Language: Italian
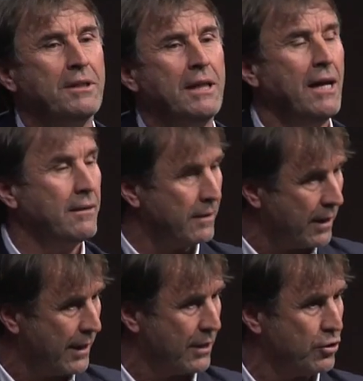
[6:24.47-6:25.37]

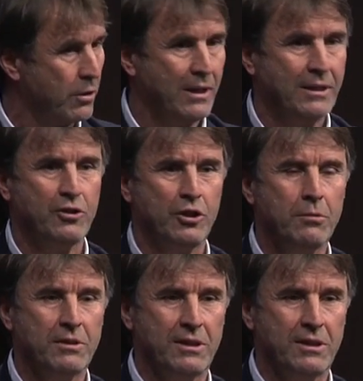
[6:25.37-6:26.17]
pretendere che a 55,